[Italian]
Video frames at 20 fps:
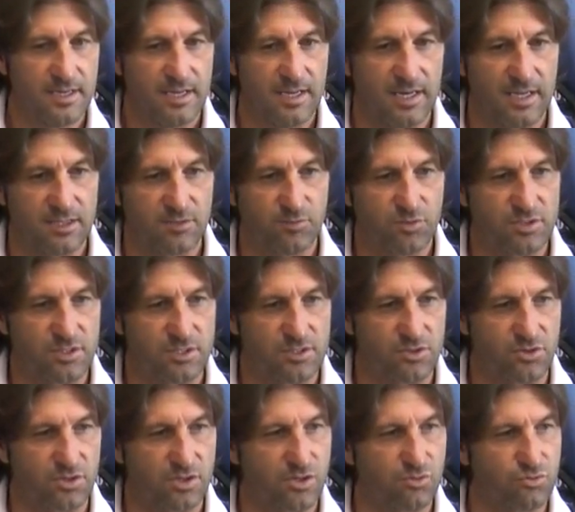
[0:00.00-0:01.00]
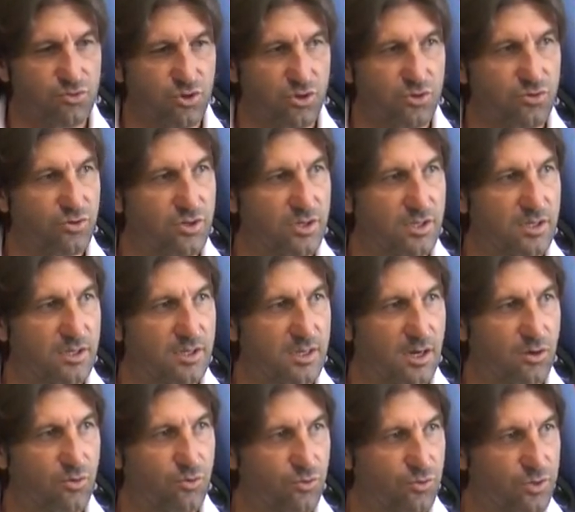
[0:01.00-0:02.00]
è la dimostrazione che è un giocatore
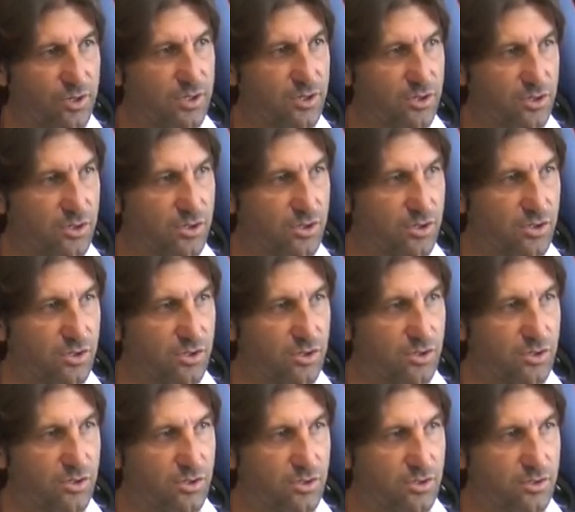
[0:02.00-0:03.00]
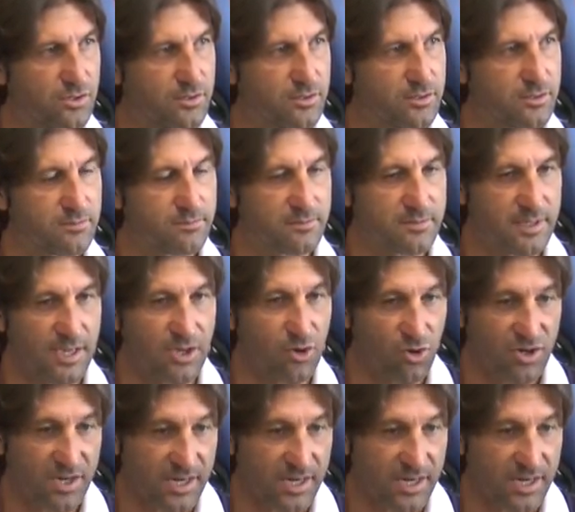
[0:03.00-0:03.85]
a cui io, io